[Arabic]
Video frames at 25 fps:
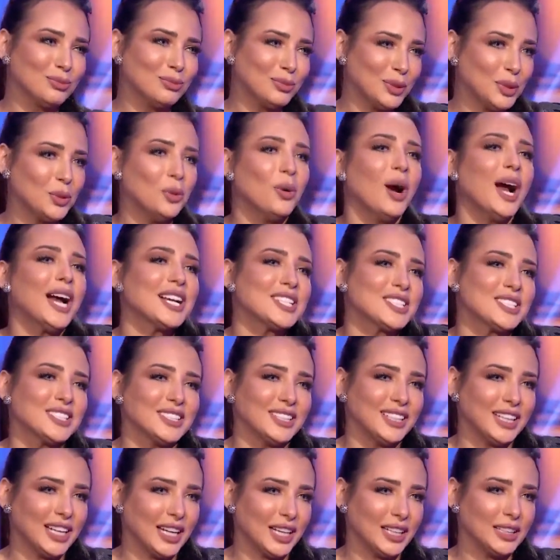
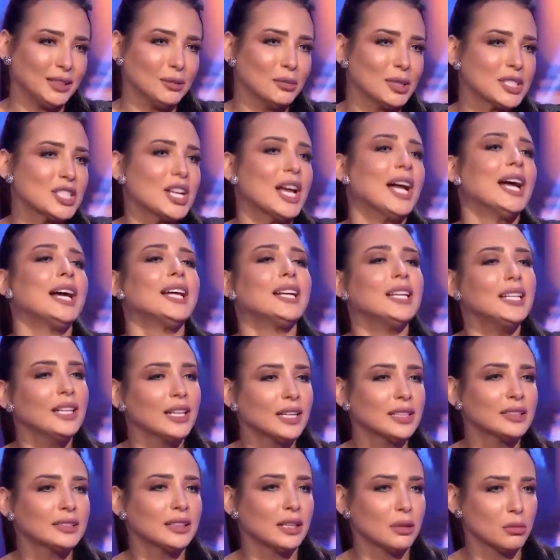بيوحشني يعني مشاعري
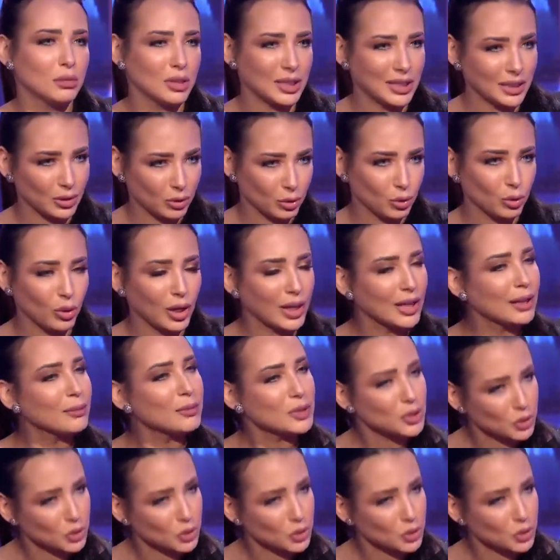اكتر من انه انا